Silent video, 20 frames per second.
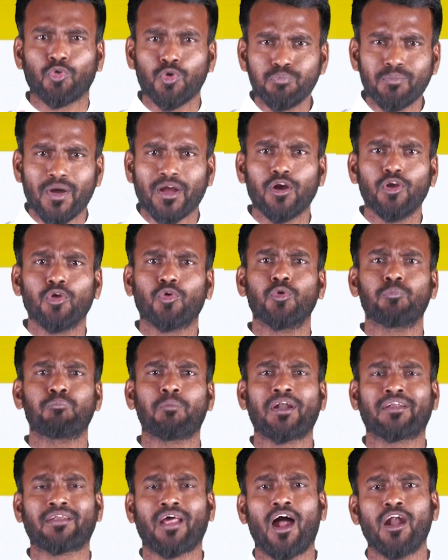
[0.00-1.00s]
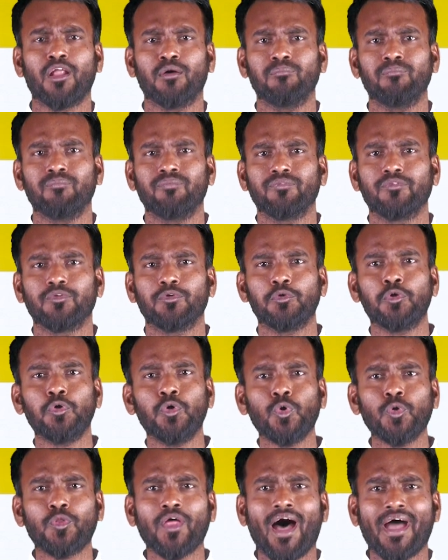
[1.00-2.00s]
துன்பங்களுக்கு உட்பட்டாலும்
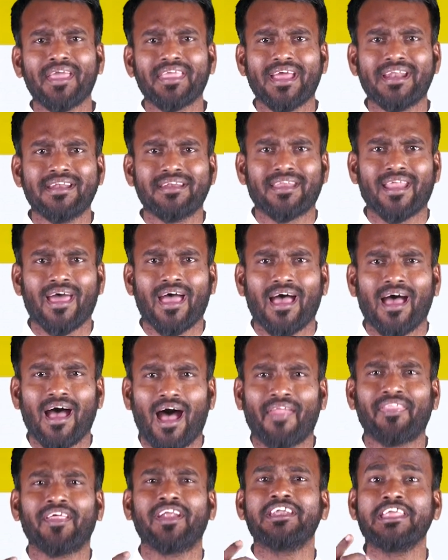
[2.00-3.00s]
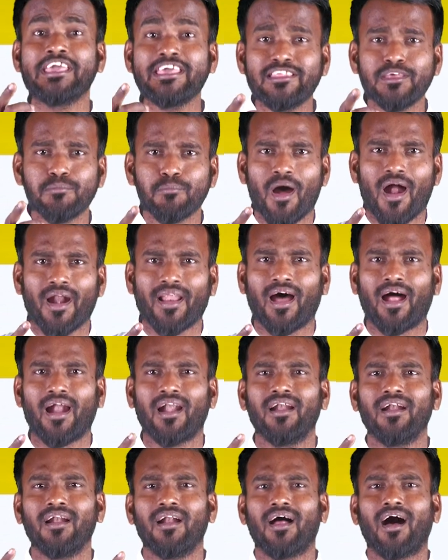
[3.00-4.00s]
யூதா என்ற அந்த
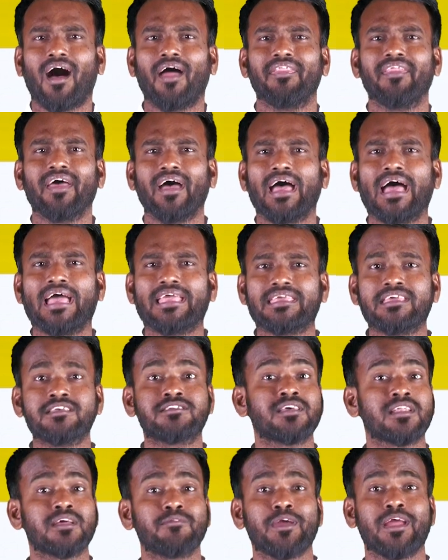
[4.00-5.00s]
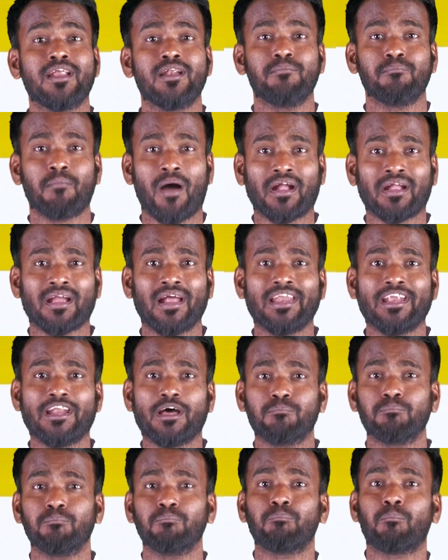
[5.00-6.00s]
நீதிமானால் அந்த இஸ்ரவேல்
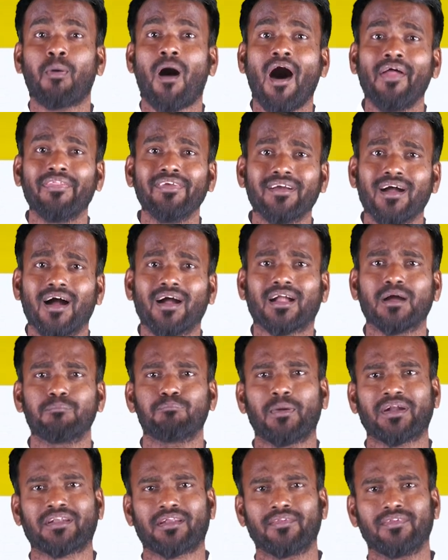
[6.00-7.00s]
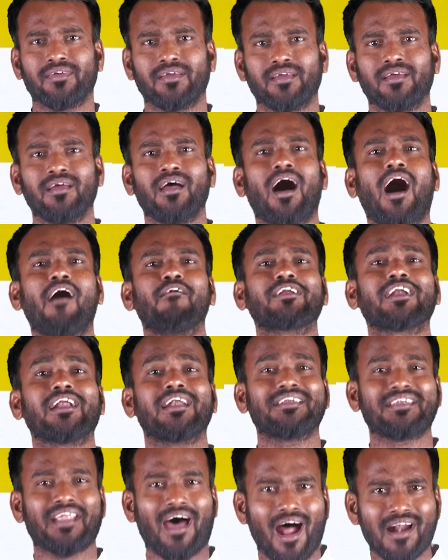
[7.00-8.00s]
மக்களிடம் பாதுகாக்கப்பட்டது
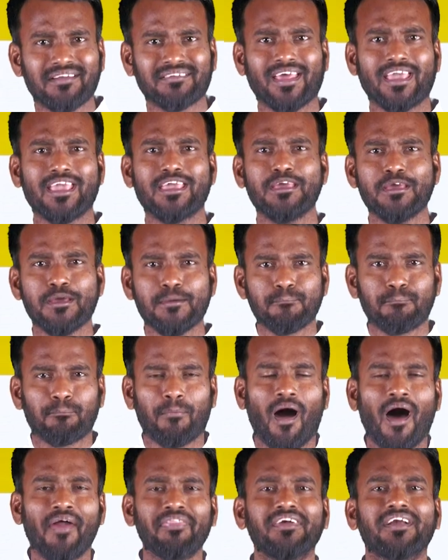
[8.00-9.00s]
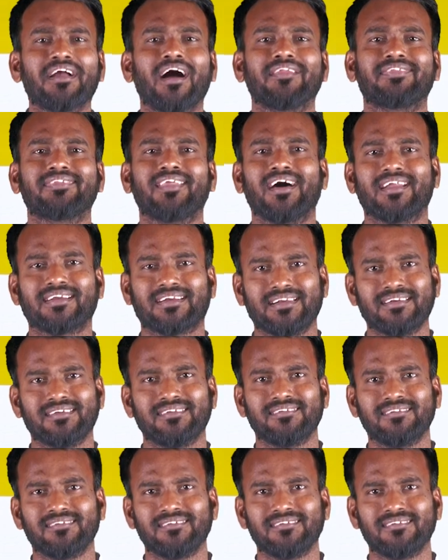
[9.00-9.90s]
அவர்கள் நாட்டை பாதுகாத்தார்கள்